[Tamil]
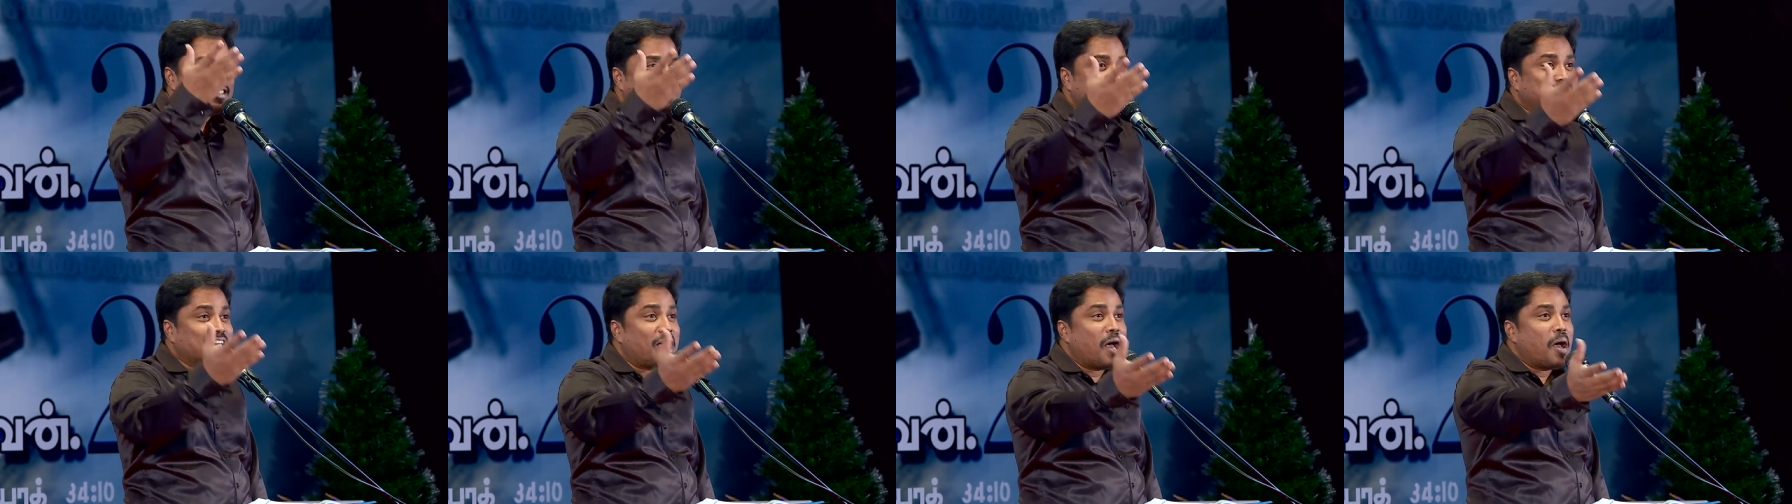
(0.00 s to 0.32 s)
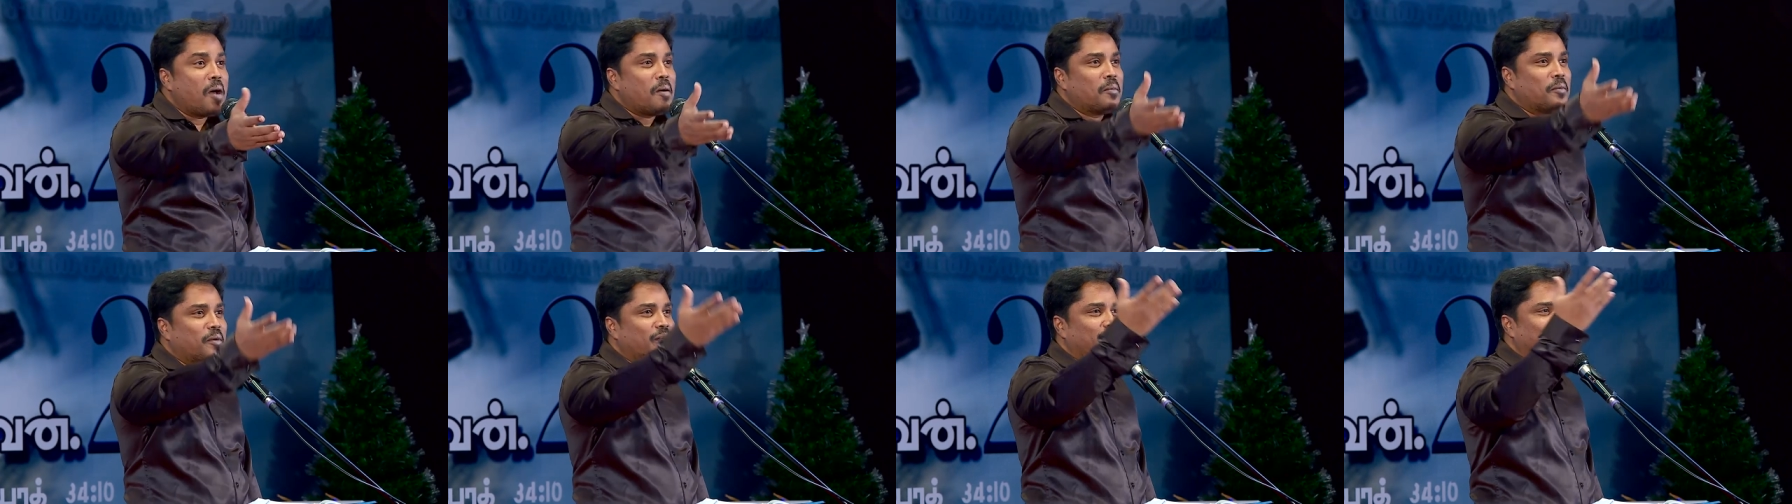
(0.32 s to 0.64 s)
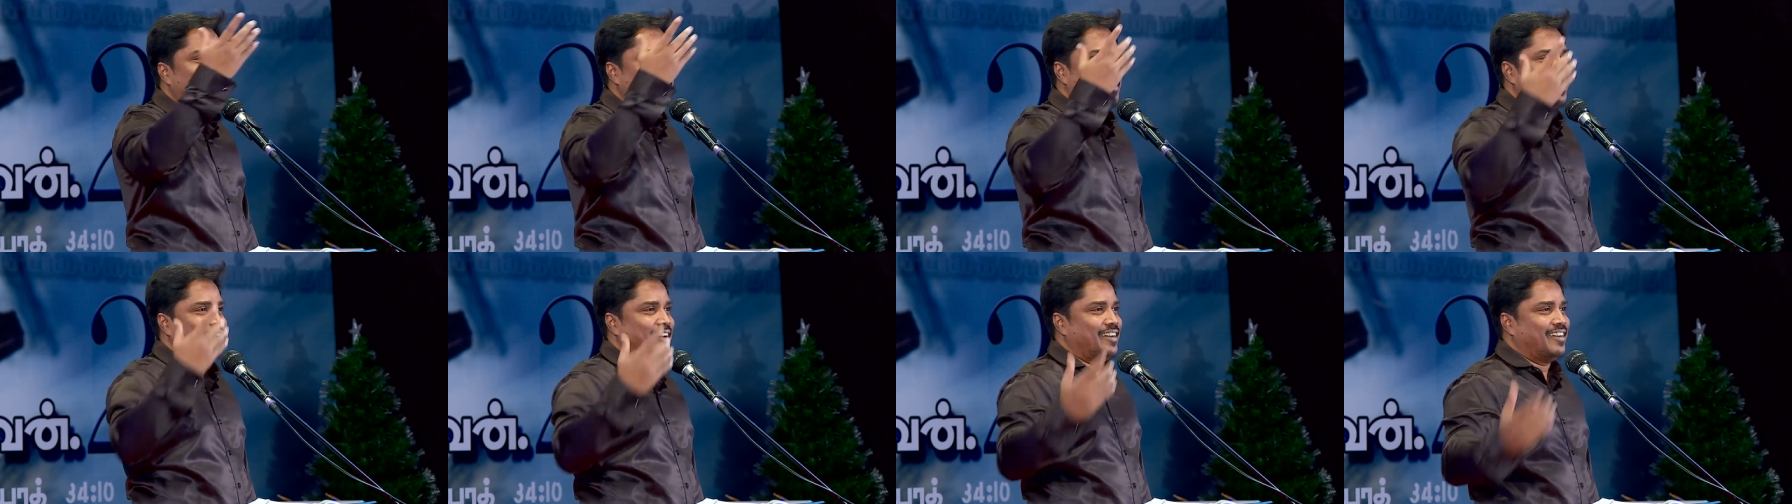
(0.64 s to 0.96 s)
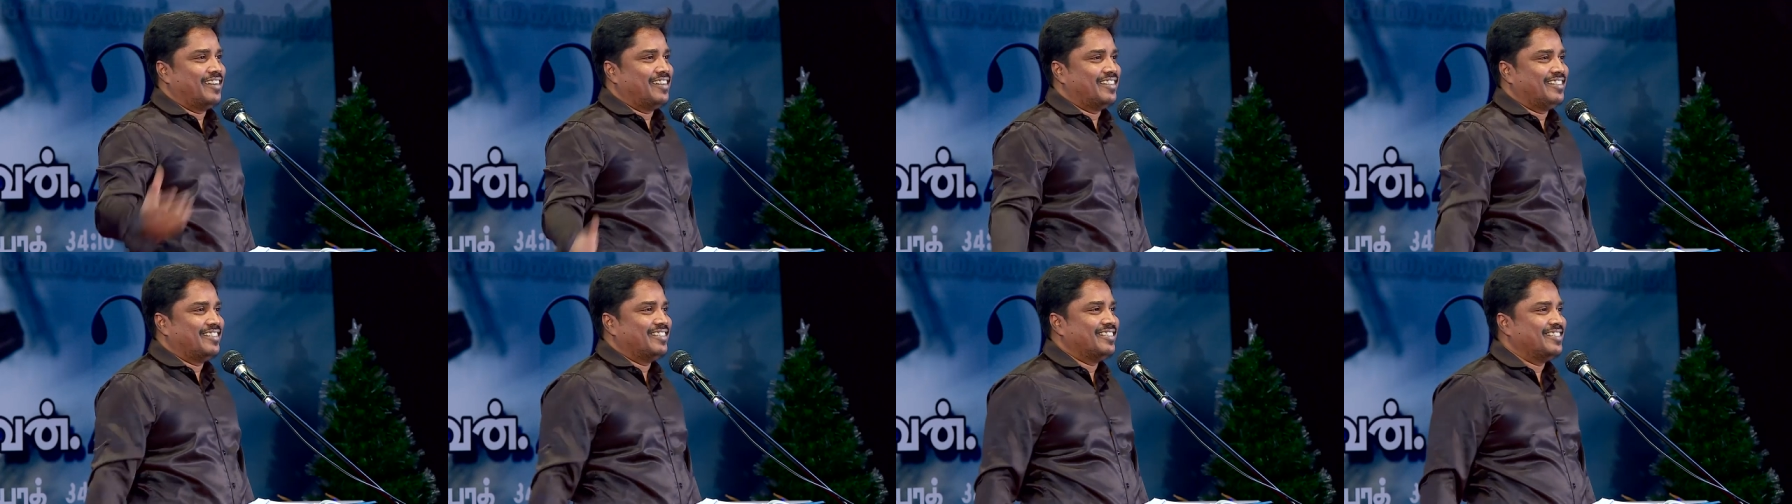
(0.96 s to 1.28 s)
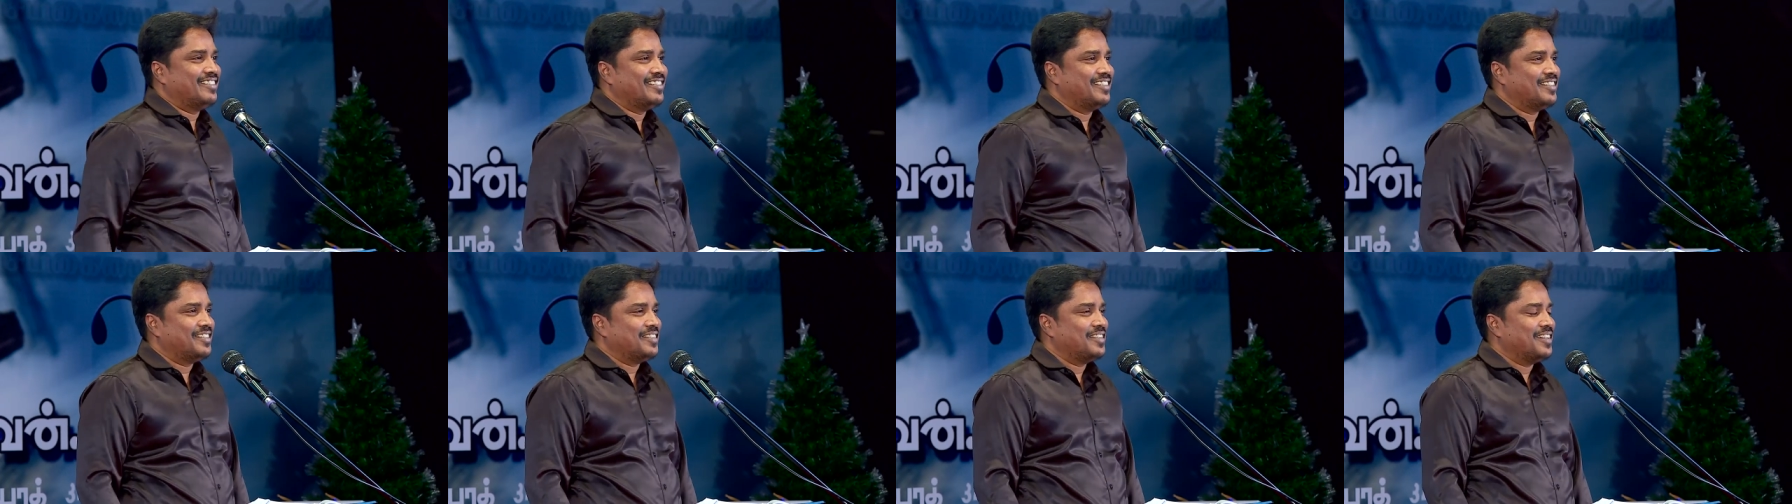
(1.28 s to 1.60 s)
சாப்பிடு
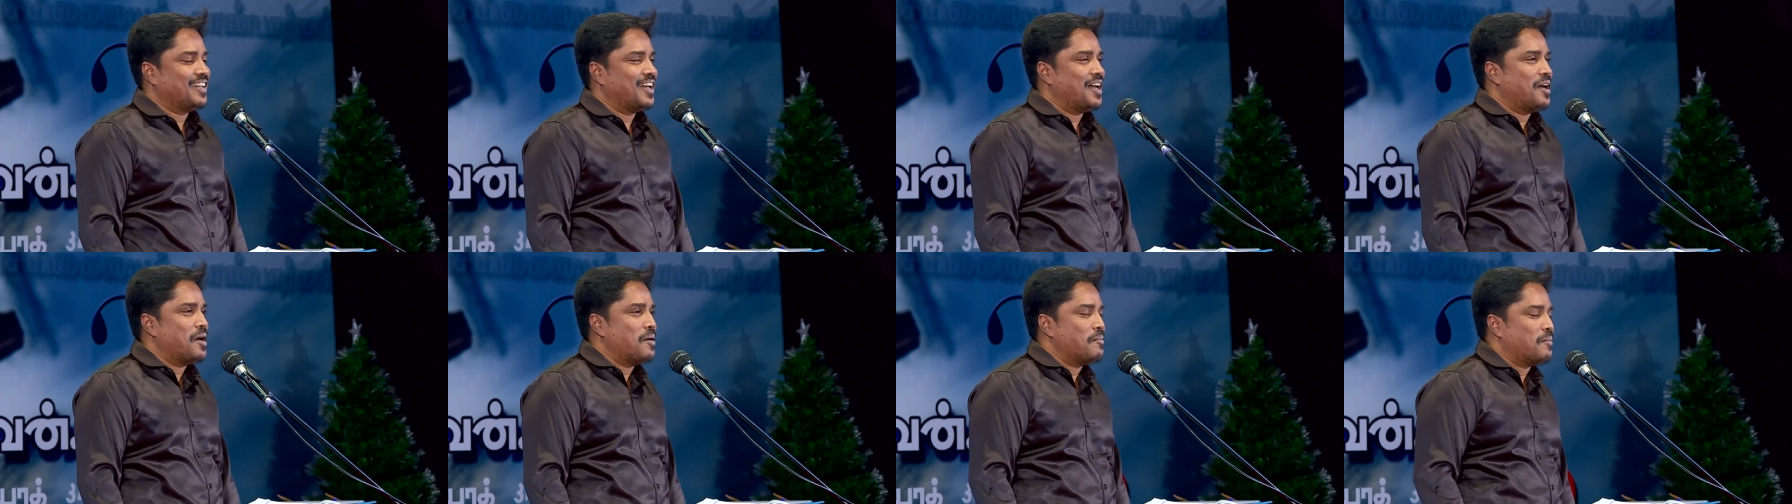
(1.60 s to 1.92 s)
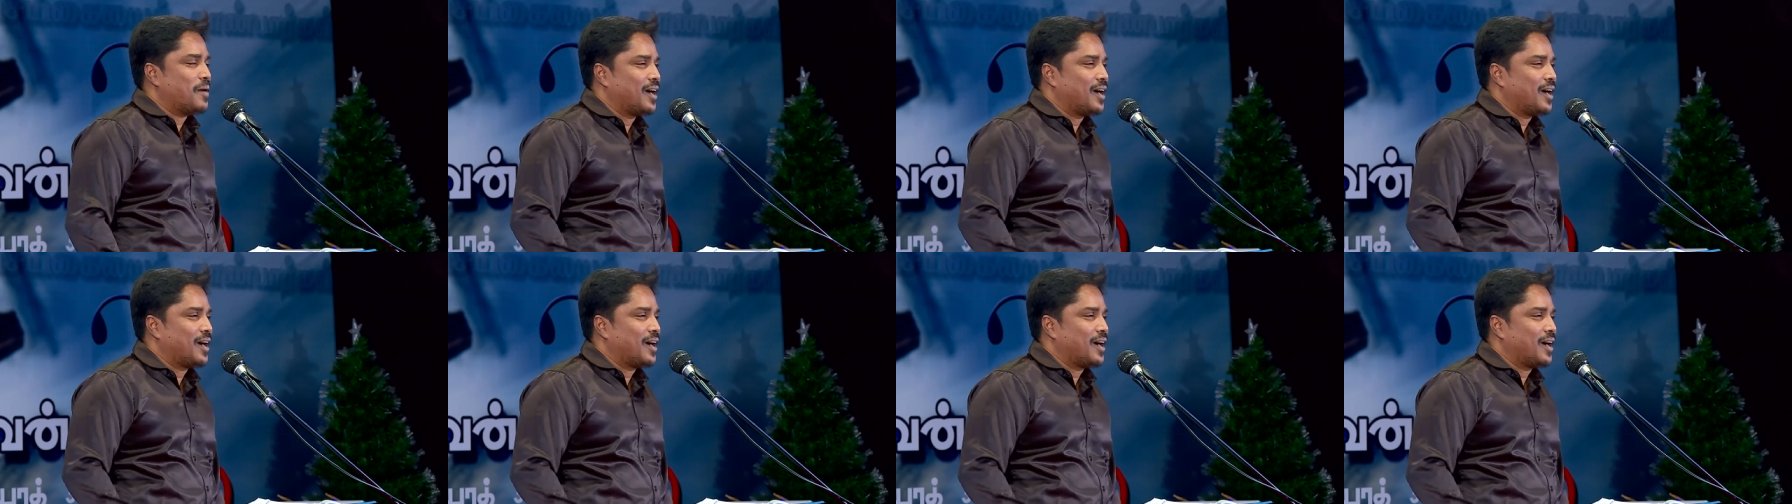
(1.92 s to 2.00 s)
ஆ